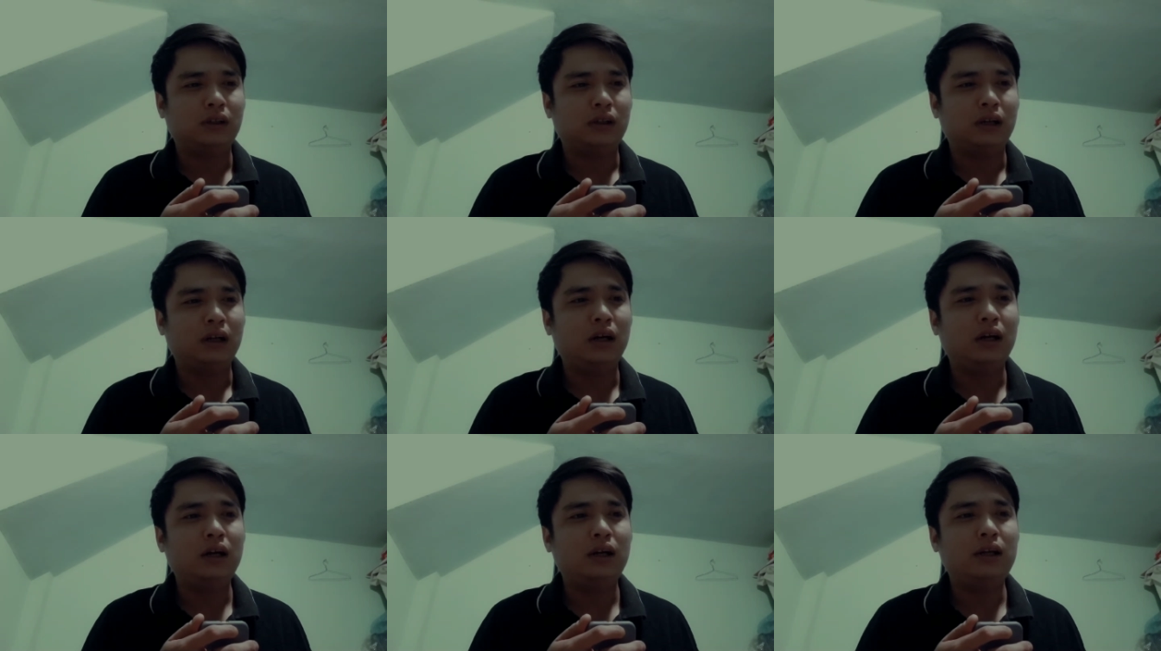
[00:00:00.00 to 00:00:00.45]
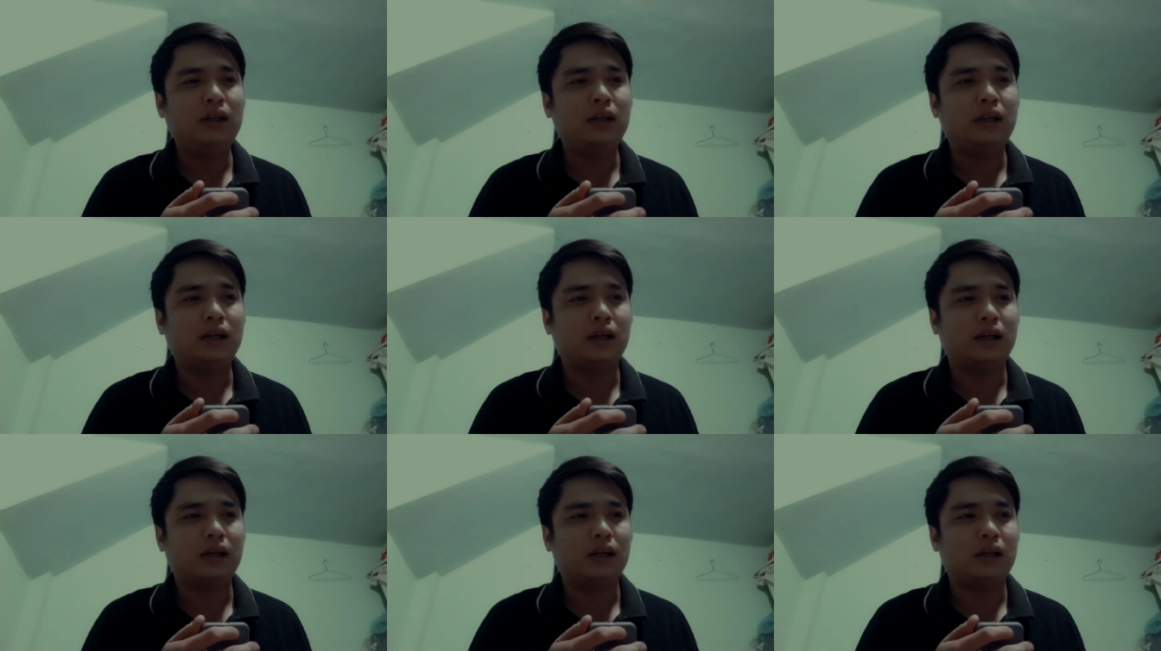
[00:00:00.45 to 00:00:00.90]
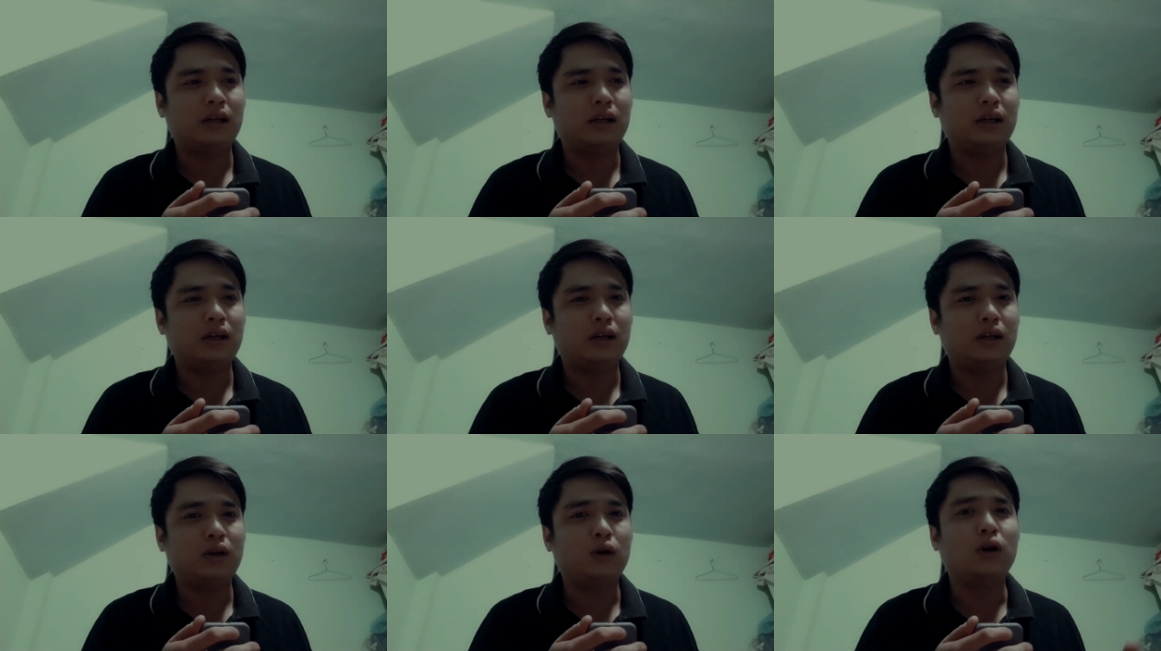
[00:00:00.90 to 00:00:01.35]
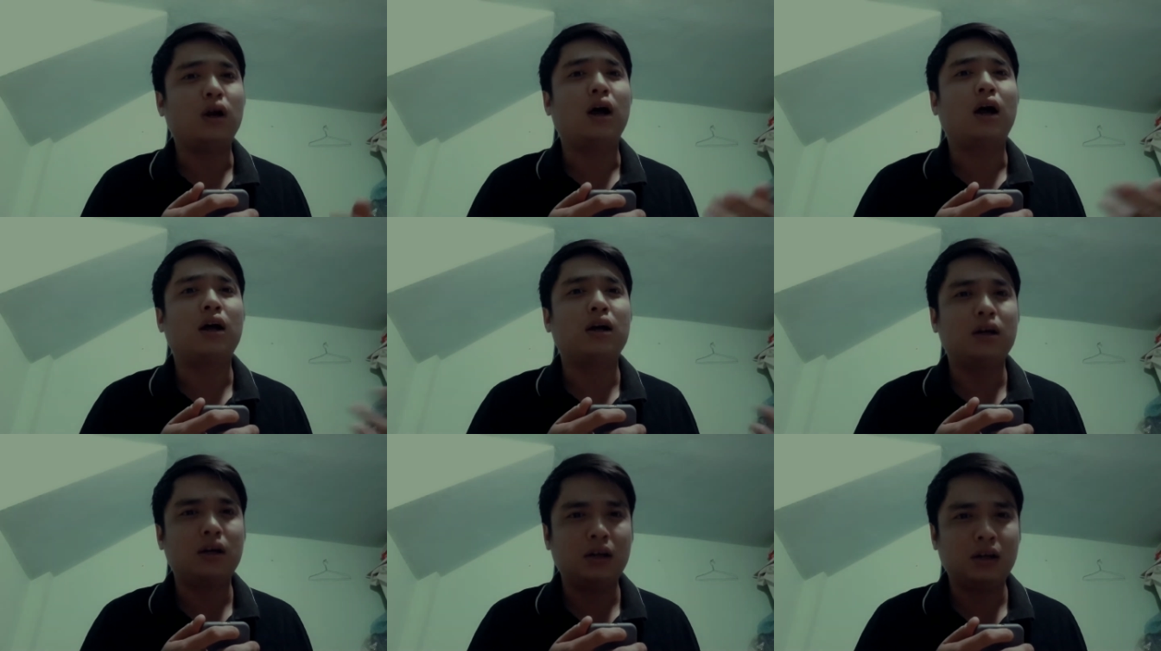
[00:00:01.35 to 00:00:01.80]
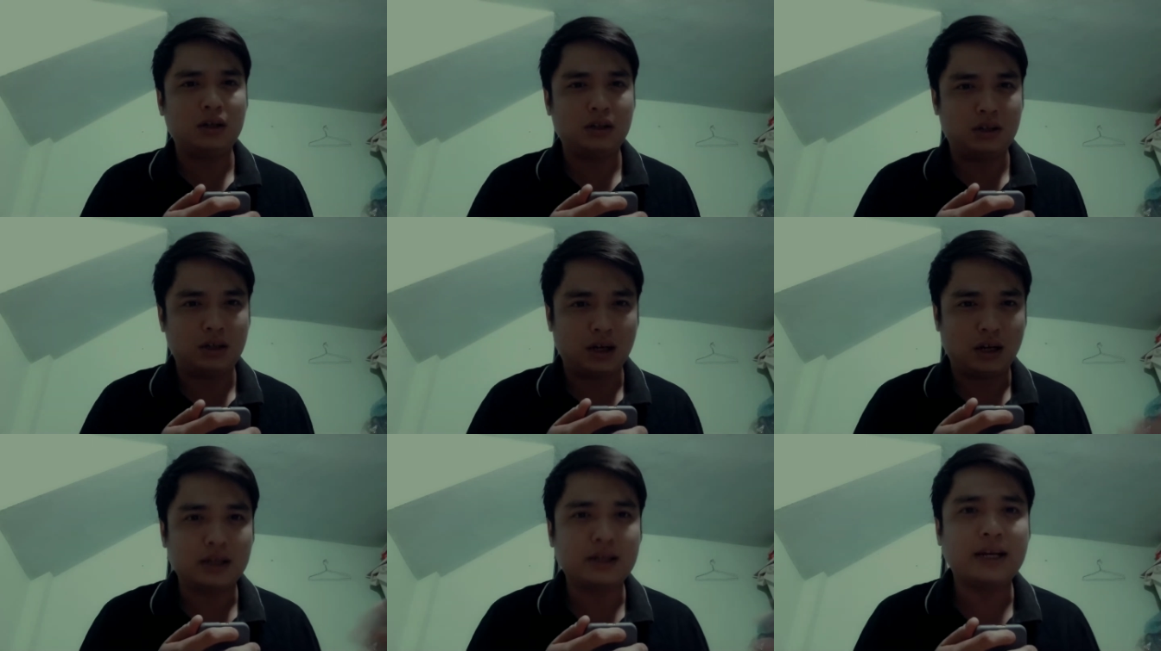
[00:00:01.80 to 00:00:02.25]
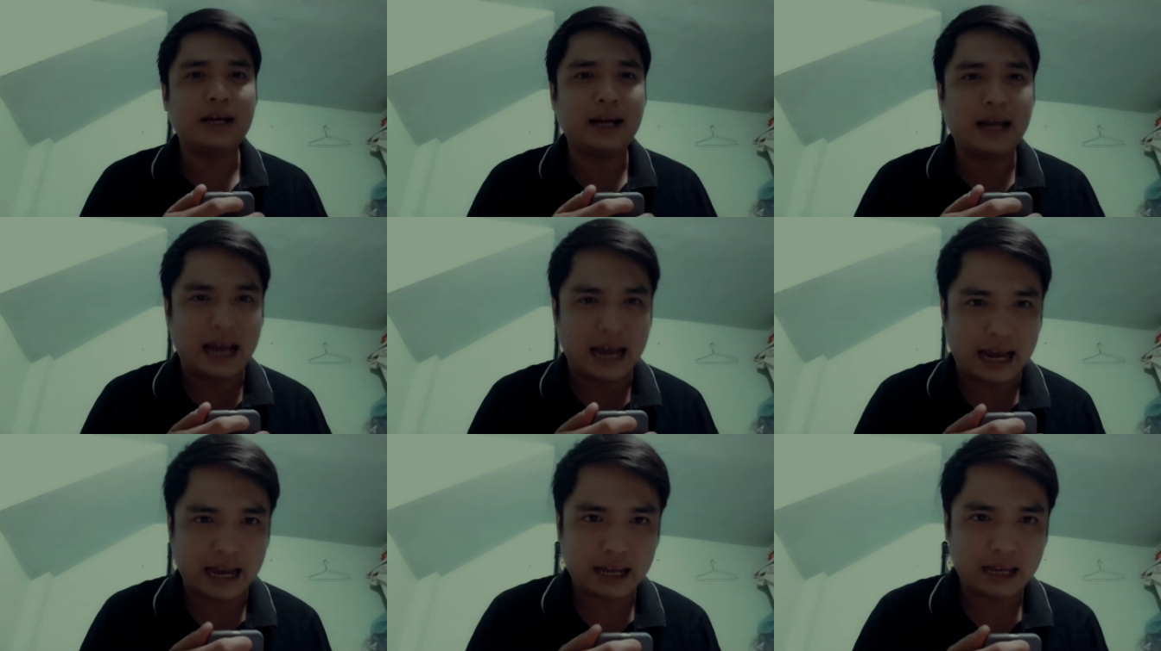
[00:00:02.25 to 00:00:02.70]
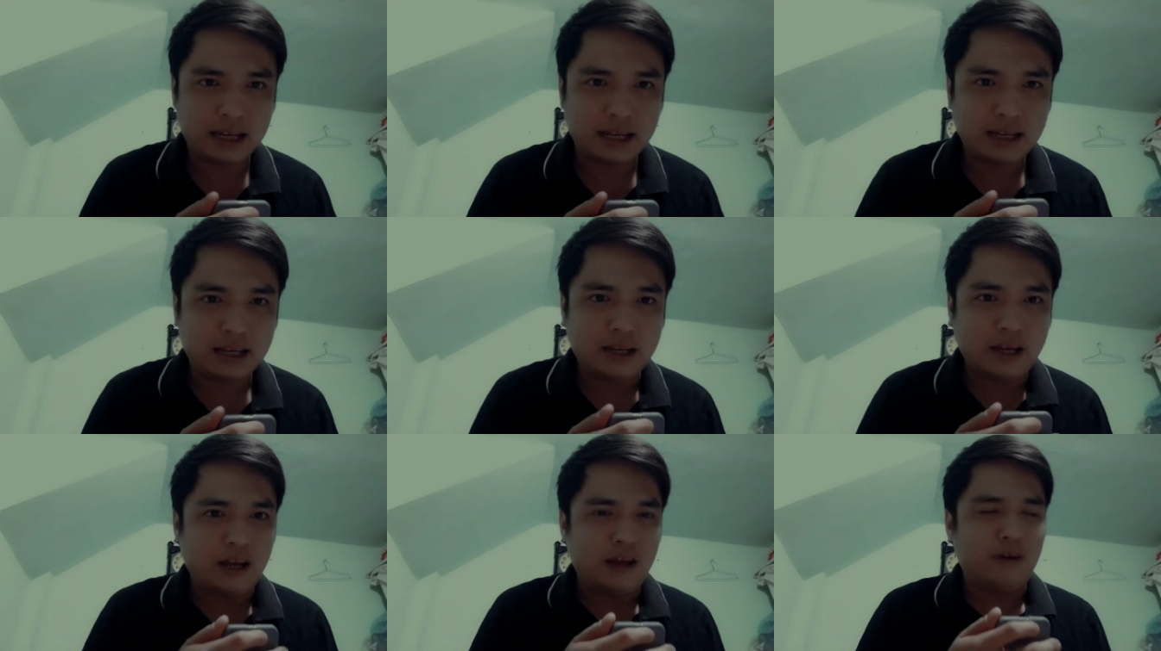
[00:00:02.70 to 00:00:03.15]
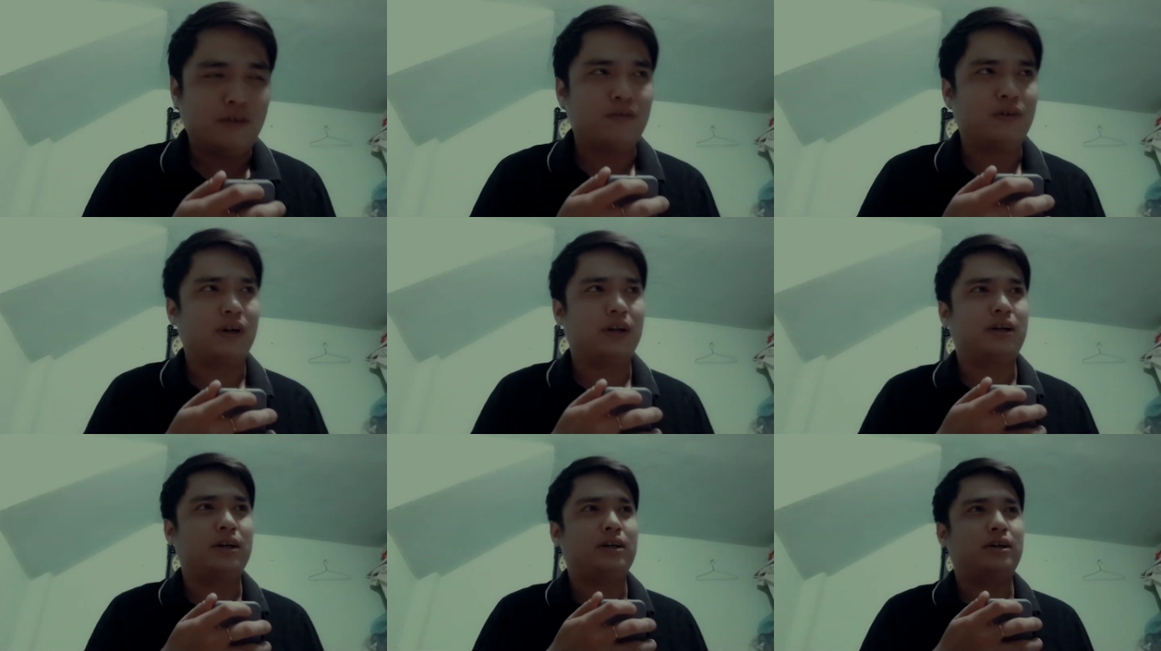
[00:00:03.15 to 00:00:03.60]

hơi là rợn rợn da gà và